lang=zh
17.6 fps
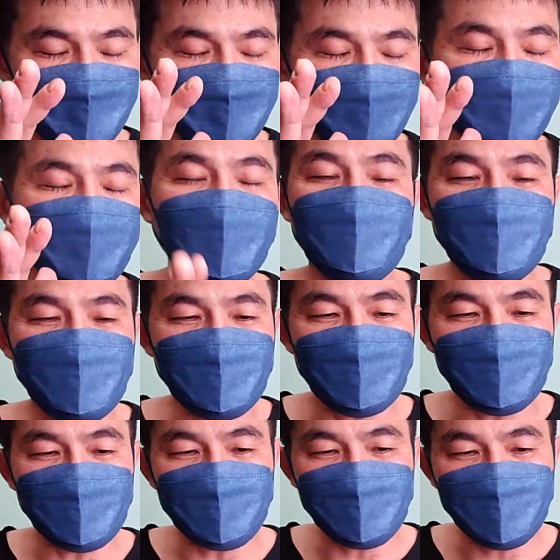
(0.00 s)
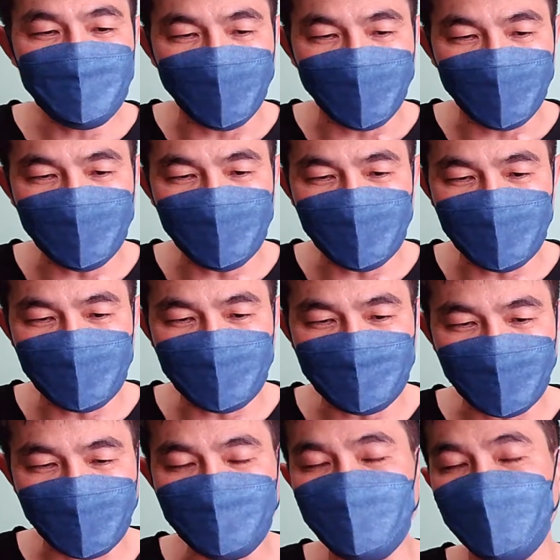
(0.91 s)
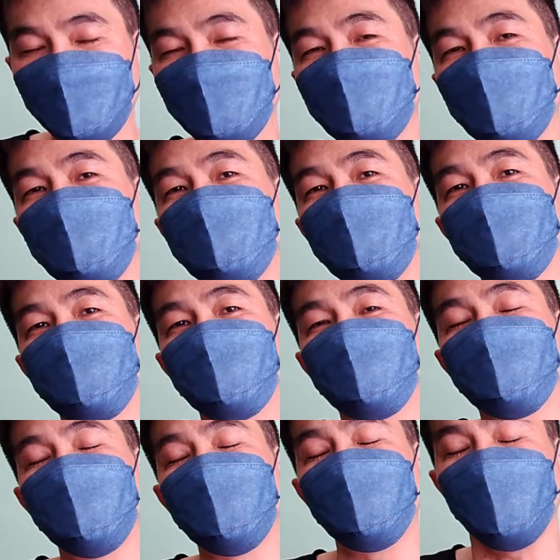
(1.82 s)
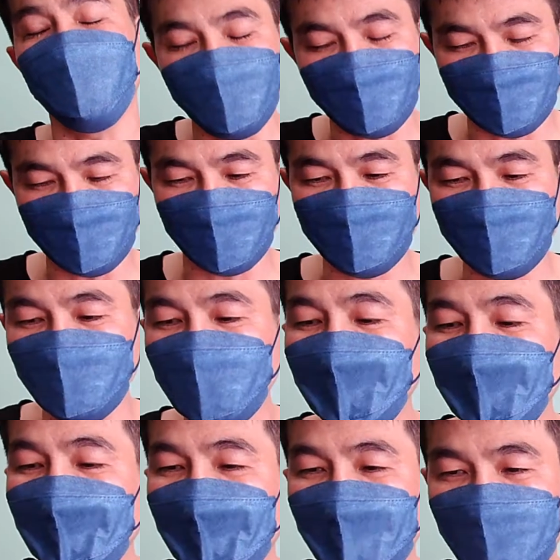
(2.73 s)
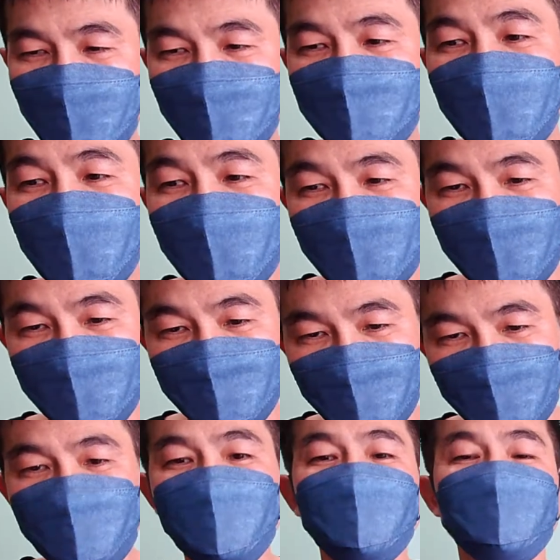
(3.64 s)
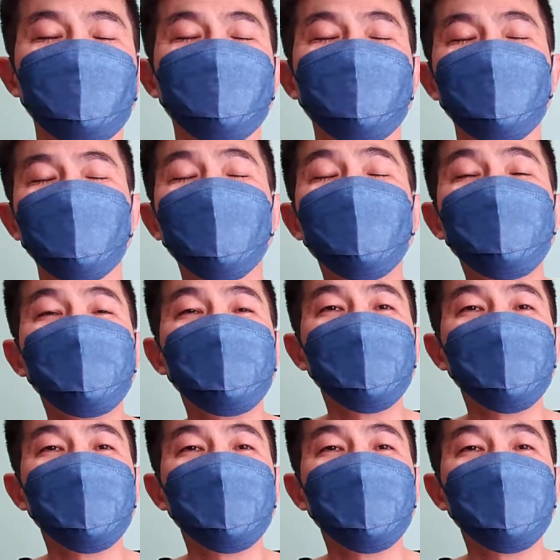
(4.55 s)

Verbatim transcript: 不管是有一个小小的申诫处分，或者是你办理不适服，